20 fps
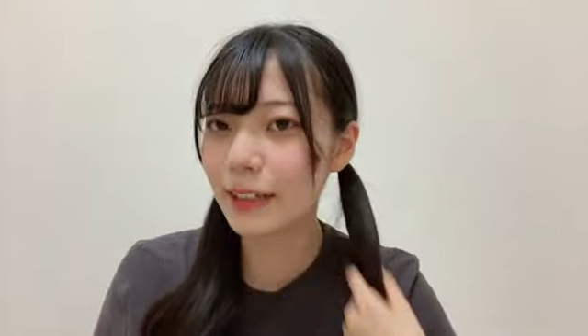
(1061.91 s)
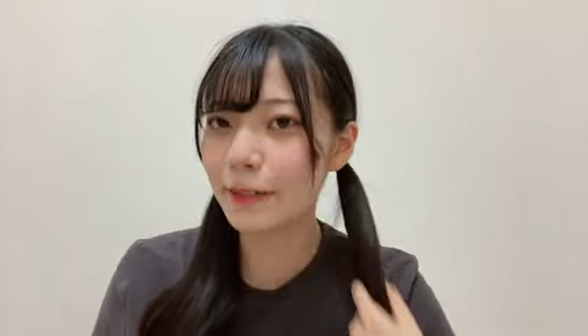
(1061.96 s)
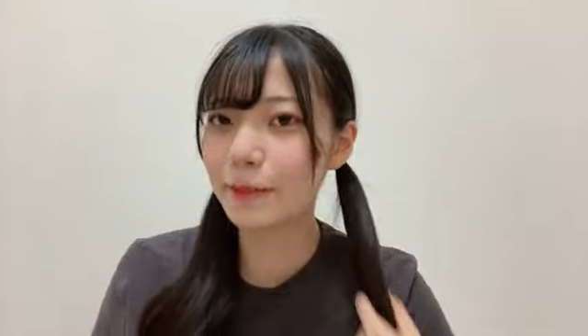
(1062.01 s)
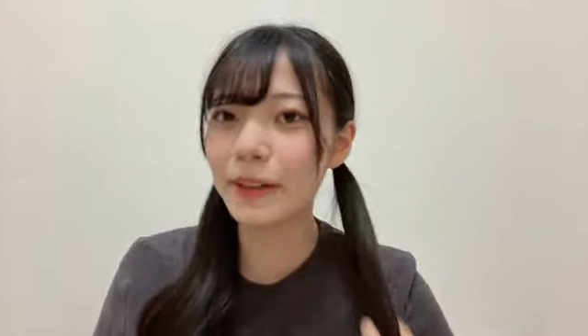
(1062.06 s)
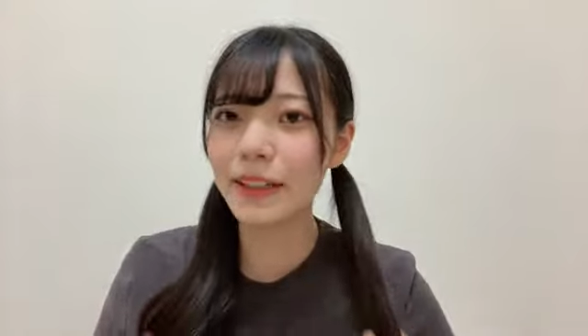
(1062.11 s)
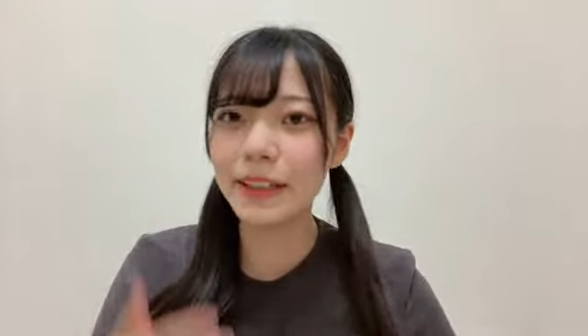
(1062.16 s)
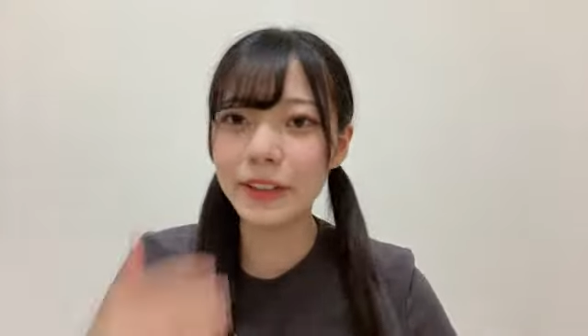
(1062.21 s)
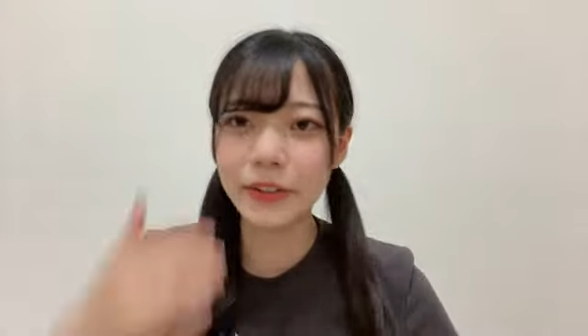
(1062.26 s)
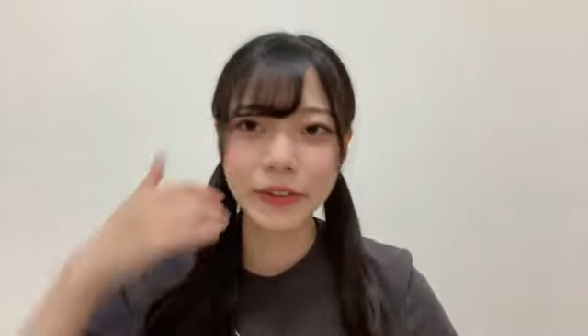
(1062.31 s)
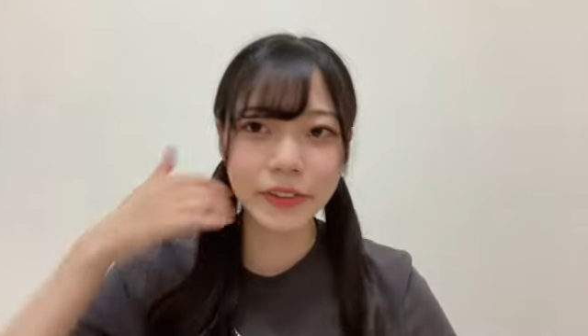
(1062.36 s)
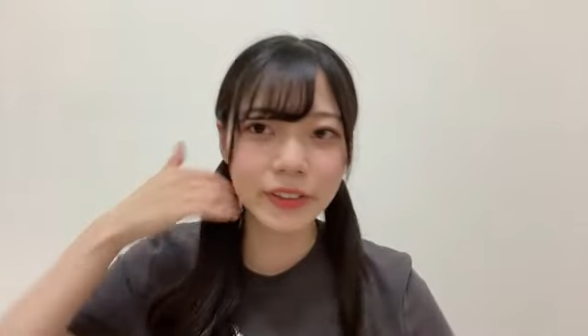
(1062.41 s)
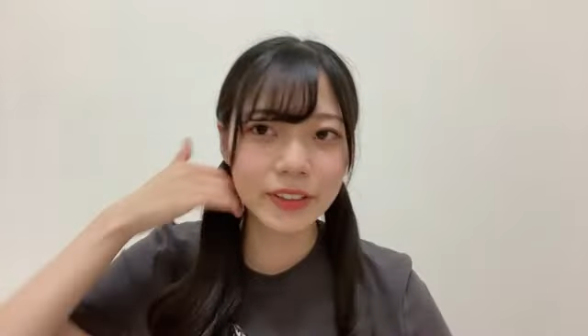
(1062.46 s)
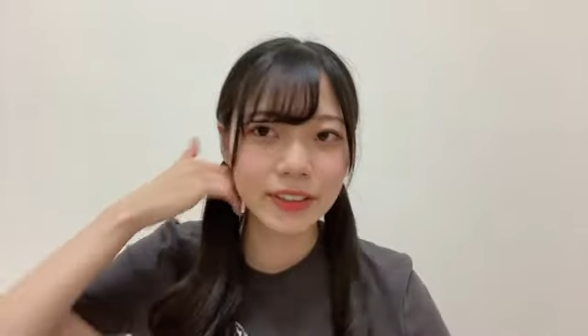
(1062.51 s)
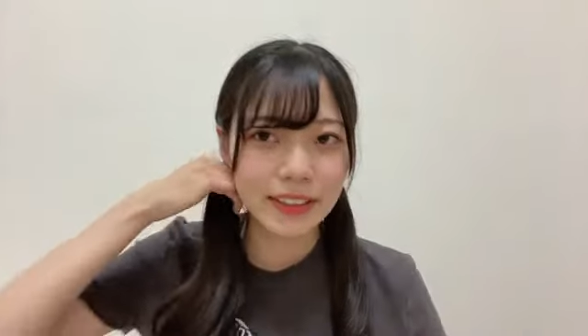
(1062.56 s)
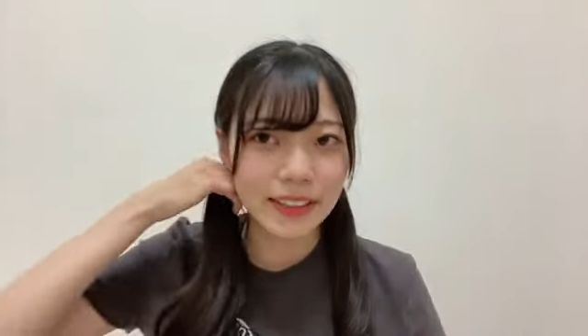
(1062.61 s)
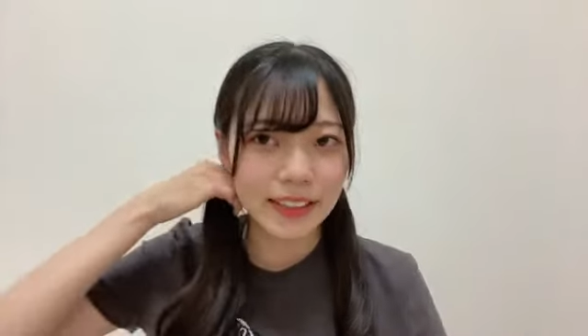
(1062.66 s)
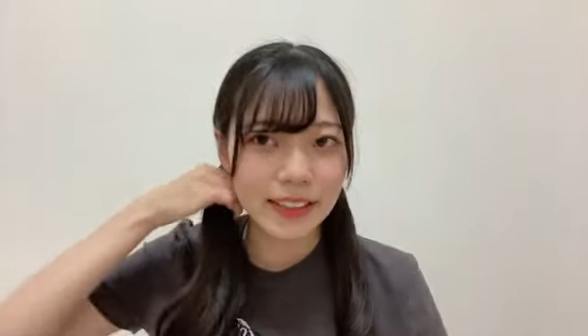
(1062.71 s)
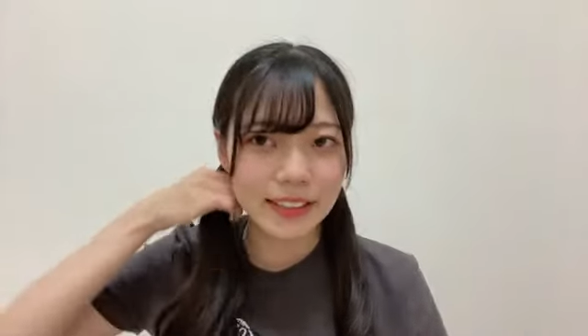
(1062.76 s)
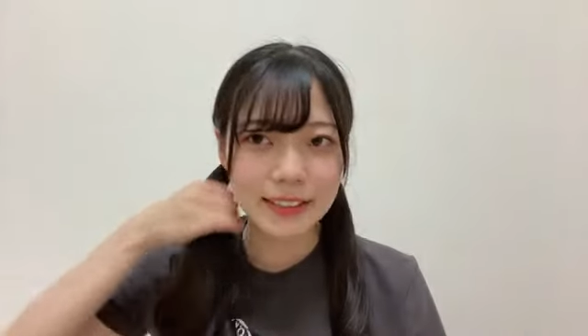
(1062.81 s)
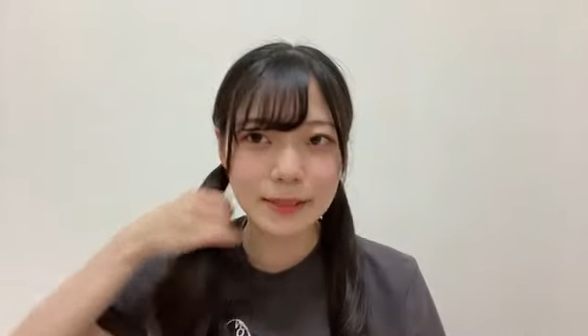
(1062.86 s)
やばいよ
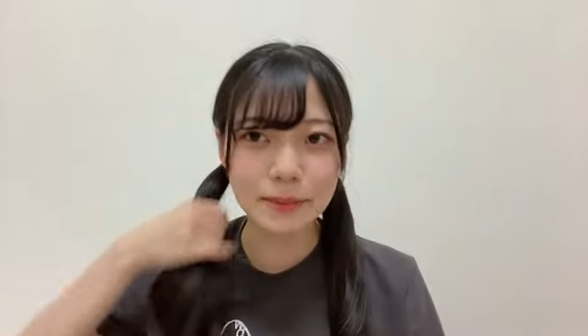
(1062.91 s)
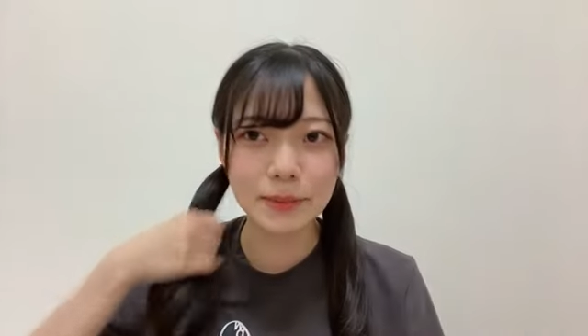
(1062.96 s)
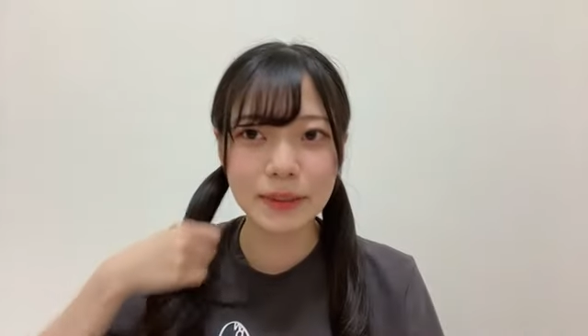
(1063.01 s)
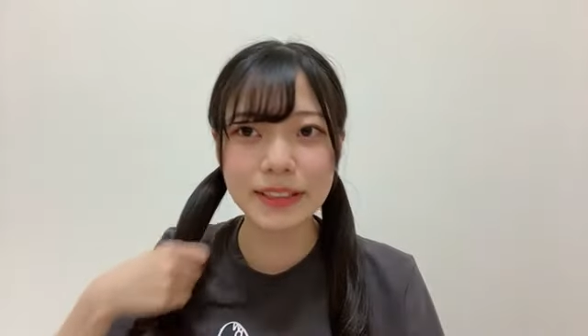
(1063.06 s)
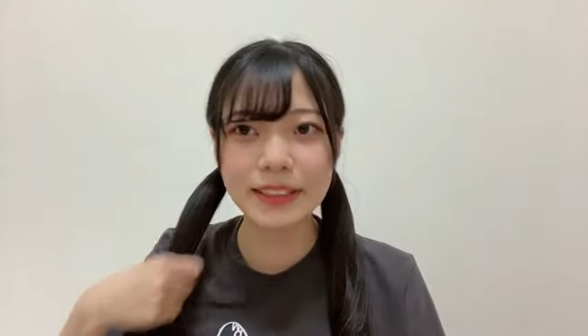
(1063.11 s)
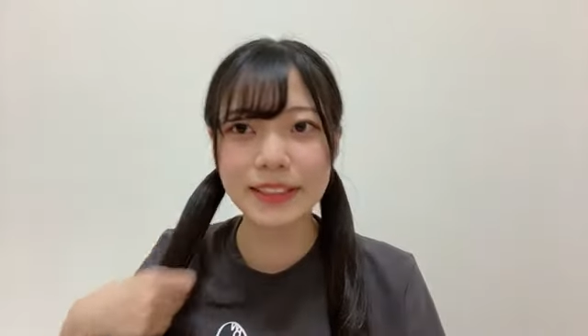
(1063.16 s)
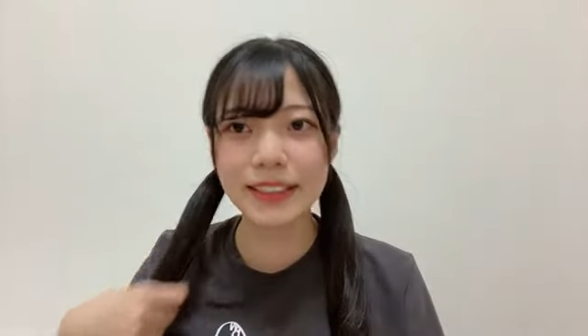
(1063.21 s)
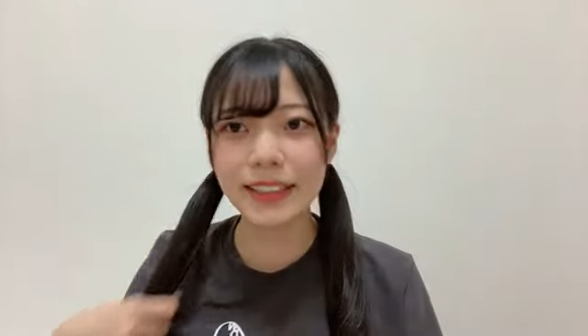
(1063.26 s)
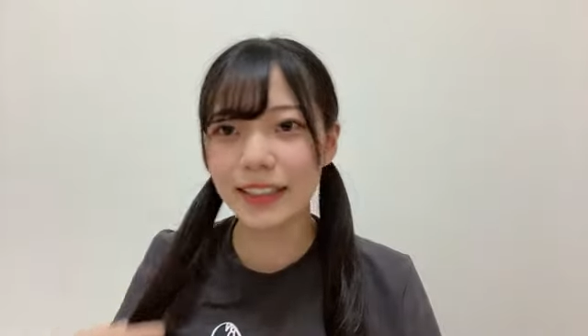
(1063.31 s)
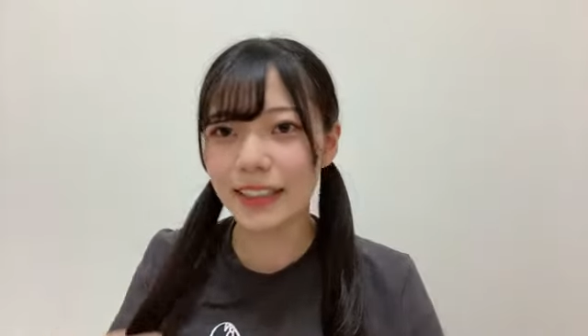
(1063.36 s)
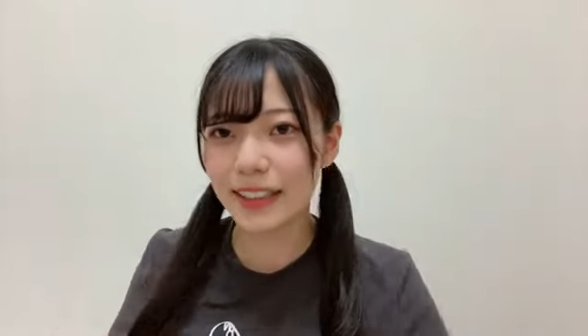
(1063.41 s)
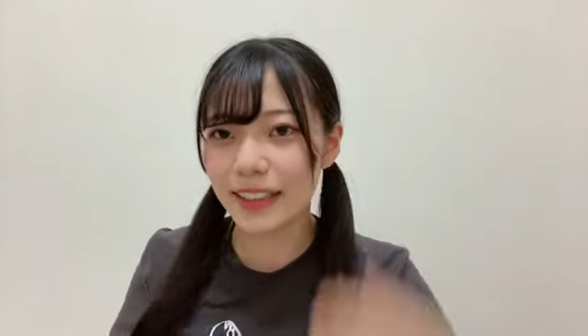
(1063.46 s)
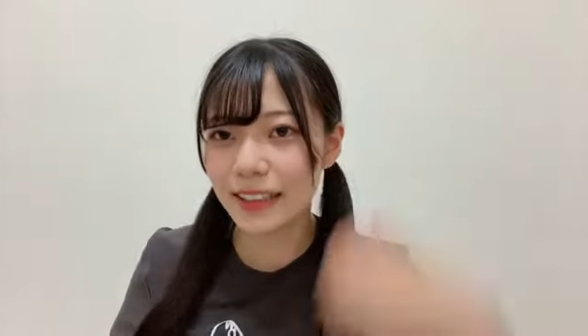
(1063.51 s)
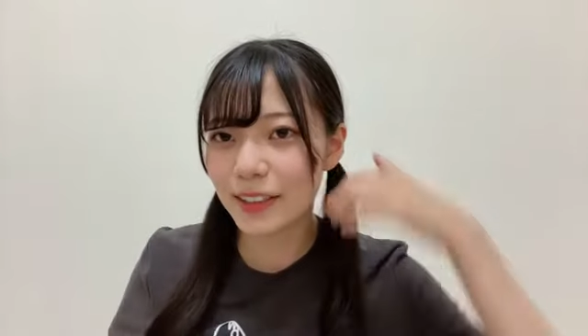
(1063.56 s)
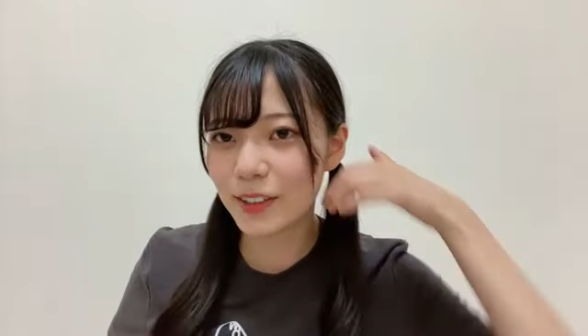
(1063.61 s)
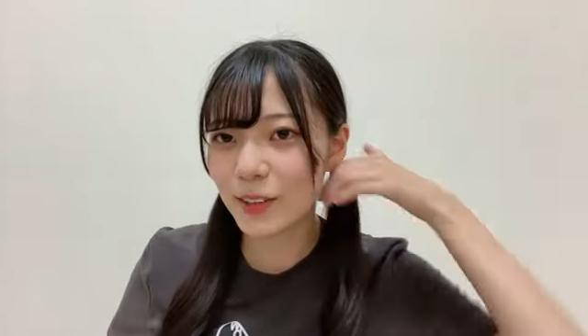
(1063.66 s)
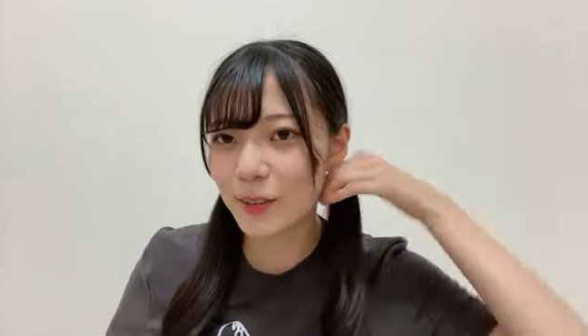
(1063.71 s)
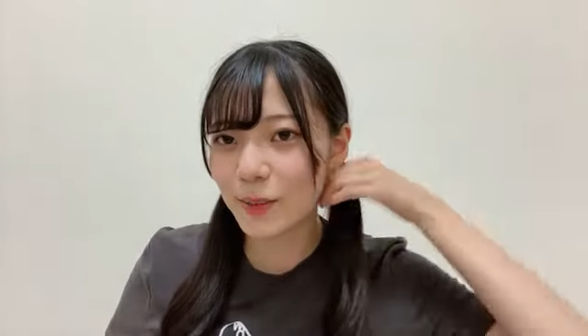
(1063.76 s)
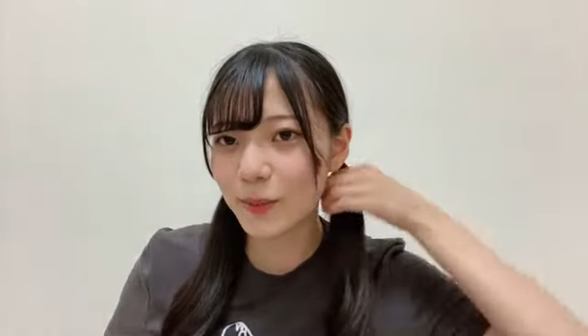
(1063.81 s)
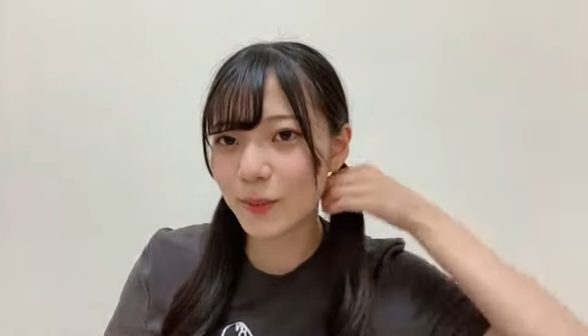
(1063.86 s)
歌詞めっちゃいい